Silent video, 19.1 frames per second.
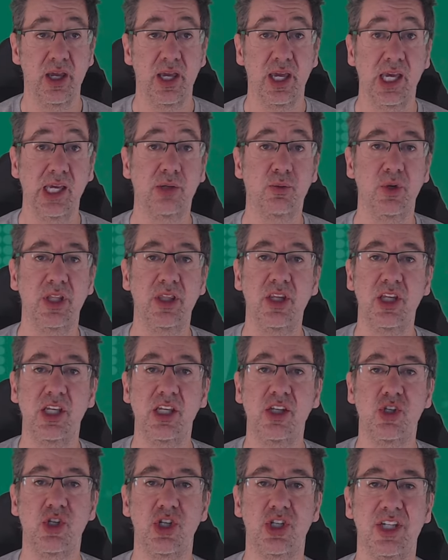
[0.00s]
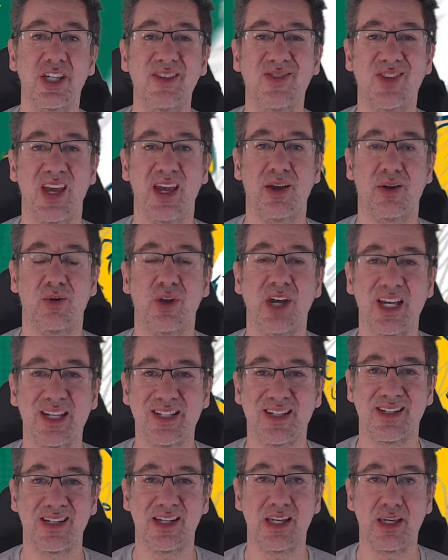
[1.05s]
E quindi ci si interroga
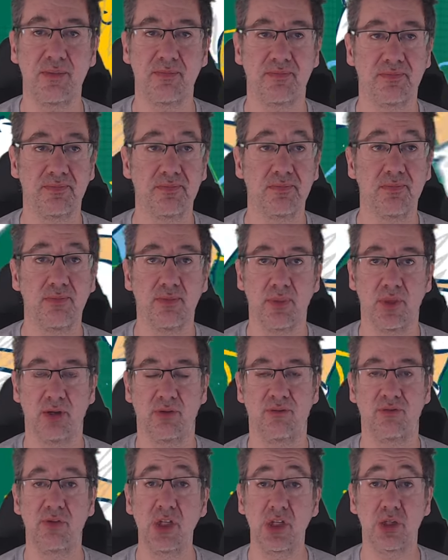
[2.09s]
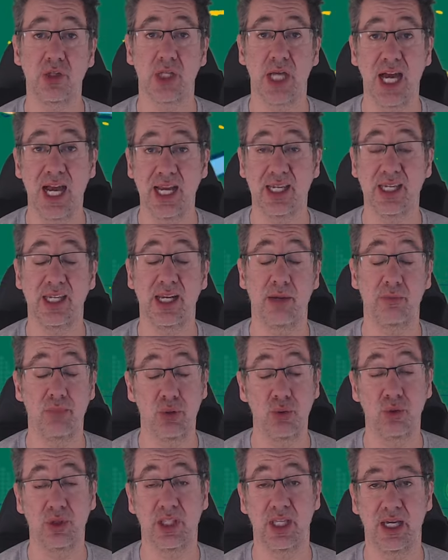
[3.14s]
se, vista anche la
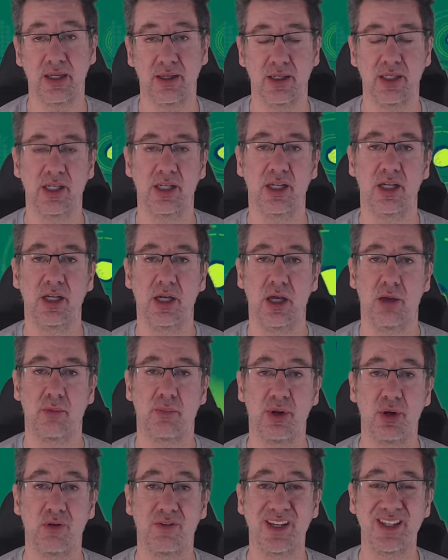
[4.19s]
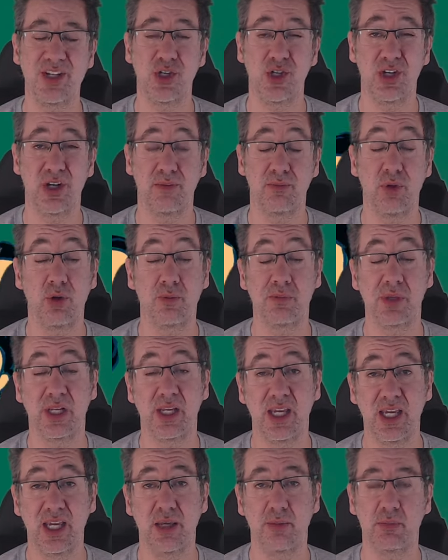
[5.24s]
brutta prova di Ciro
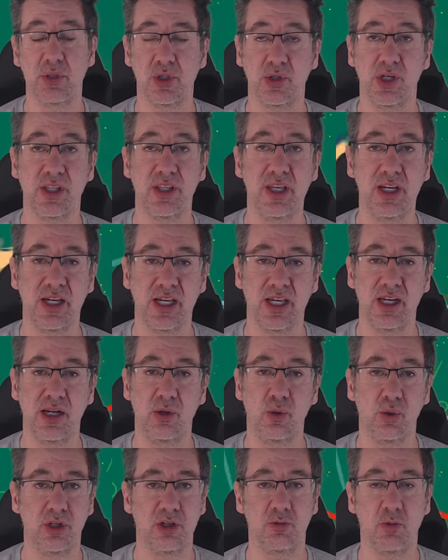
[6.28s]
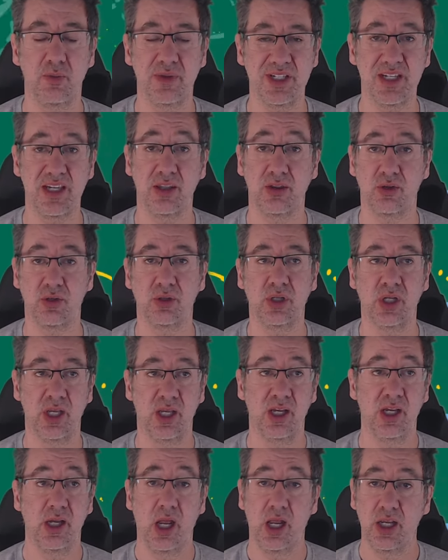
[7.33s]
Immobile, e bisogna dire che nell'ultimo mesetto
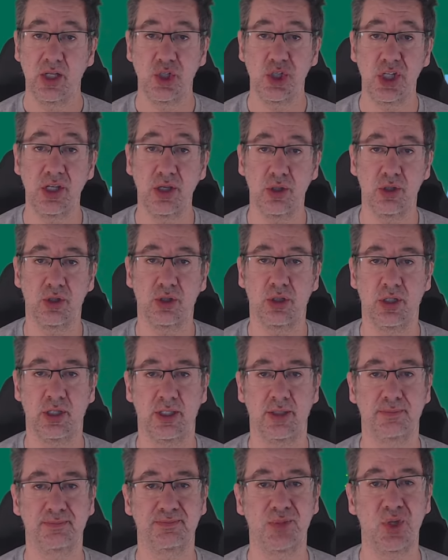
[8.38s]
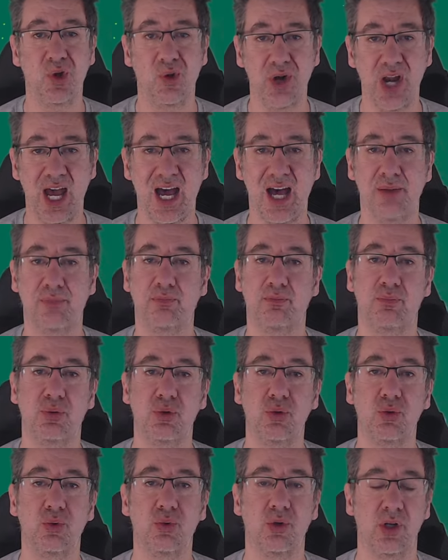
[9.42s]
Ciro non ha
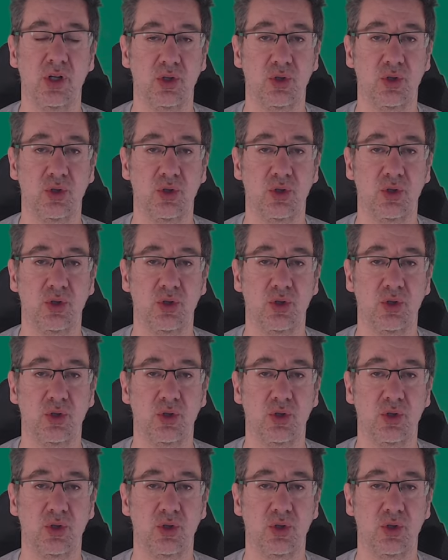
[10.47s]
più